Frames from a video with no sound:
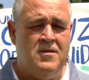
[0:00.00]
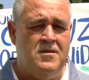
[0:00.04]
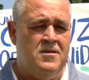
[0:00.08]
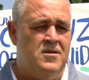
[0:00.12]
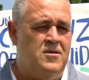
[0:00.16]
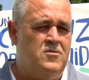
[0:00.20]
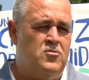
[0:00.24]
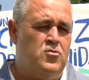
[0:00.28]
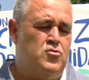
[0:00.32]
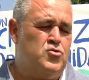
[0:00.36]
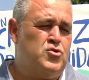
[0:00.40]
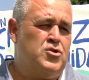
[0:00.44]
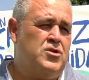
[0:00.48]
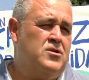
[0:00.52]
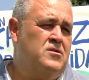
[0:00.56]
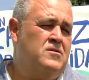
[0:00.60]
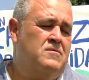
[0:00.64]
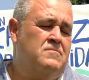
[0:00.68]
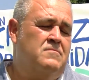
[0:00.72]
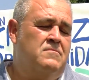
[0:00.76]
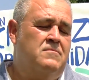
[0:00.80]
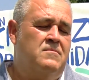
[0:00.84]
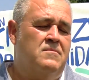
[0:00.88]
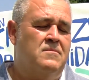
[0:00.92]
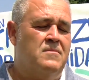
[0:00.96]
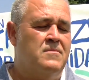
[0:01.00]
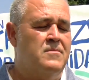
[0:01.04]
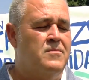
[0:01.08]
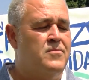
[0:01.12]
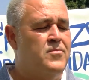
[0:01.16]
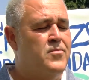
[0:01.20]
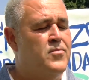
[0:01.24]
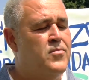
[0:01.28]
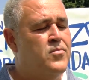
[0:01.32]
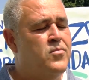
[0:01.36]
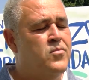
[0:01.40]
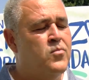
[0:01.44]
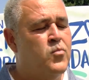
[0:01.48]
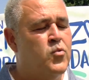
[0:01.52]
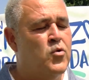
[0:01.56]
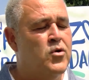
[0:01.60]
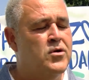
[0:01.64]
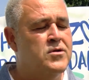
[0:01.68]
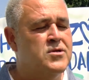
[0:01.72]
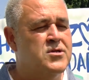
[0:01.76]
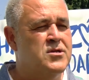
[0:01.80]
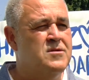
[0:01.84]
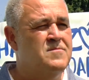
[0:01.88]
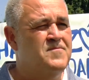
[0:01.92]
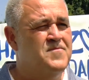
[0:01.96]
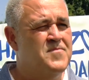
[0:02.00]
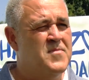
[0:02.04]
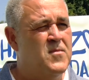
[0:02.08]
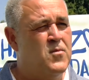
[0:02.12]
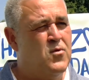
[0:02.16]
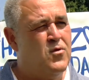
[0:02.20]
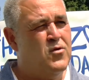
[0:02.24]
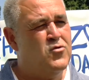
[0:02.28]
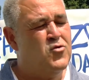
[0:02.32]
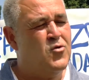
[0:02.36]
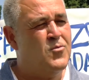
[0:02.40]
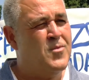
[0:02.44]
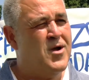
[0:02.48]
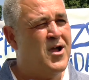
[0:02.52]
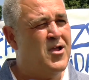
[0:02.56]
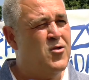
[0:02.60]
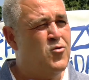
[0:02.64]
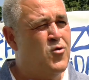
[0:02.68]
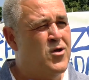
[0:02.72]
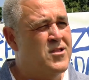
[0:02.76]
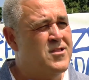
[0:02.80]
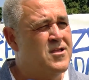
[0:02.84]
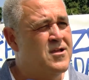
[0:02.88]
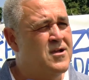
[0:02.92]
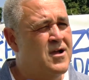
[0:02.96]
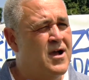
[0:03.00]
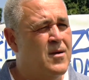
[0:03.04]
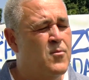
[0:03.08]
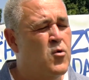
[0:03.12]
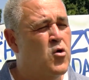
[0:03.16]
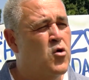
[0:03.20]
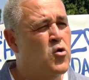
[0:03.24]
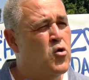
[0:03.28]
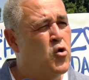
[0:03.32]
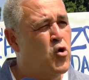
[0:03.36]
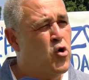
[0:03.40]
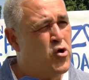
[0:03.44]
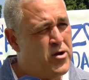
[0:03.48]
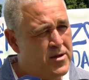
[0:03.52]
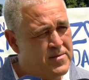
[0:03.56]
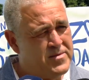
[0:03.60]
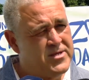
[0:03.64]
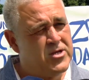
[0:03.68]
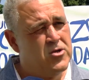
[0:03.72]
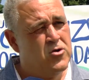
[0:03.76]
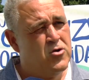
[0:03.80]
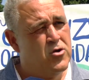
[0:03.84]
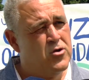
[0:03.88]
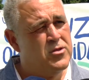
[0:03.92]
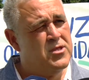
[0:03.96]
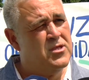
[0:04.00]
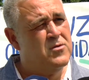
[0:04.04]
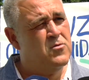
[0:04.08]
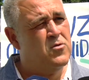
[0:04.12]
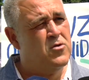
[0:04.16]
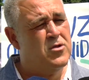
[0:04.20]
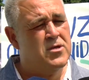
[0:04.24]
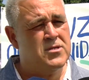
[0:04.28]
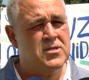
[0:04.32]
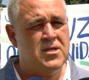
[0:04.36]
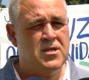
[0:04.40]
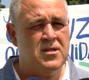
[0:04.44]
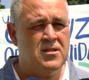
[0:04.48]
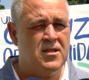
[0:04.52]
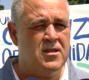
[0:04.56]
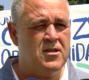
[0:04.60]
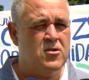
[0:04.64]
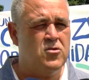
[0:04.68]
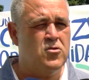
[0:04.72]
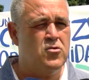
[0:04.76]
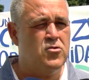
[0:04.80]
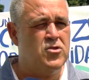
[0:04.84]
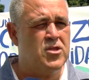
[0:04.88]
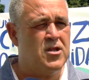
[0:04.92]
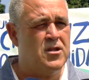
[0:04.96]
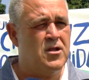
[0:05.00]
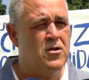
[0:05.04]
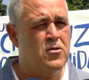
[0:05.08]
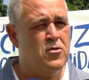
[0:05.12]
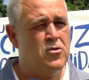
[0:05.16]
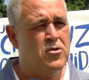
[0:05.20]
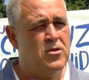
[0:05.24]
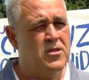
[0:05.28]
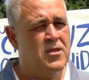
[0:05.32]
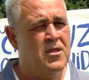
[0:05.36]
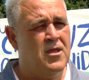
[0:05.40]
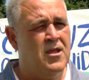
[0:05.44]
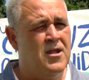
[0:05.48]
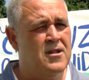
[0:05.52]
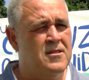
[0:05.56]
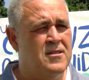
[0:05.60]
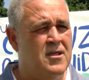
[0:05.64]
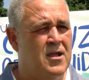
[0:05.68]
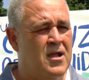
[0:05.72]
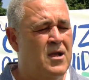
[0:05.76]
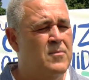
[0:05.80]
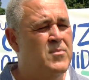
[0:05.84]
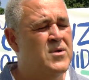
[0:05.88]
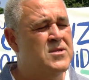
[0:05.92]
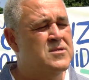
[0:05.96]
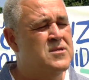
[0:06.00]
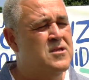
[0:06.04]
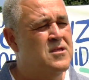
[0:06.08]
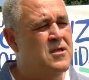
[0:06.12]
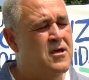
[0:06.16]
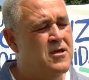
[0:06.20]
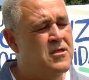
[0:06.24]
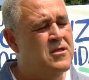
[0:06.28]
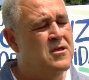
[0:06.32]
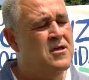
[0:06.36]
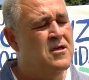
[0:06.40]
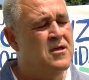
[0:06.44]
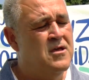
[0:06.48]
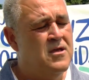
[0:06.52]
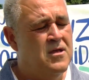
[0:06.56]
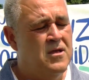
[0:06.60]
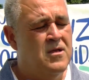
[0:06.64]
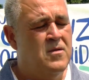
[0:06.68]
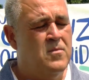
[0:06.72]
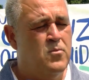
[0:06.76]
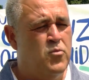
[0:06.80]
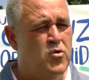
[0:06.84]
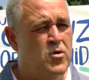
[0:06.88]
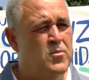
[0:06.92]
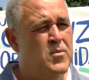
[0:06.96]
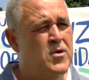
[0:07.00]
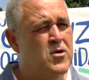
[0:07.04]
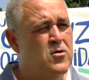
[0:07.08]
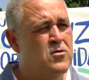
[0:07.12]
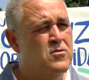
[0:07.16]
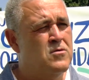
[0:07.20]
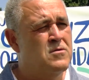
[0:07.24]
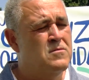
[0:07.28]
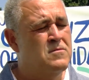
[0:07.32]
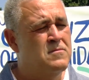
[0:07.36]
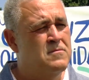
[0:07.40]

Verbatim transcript: Entonces, pues sí, cuanto más ayudas tengamos con ese objetivo de seguir teniendo entrenadores de alta capacidad, pues mejor.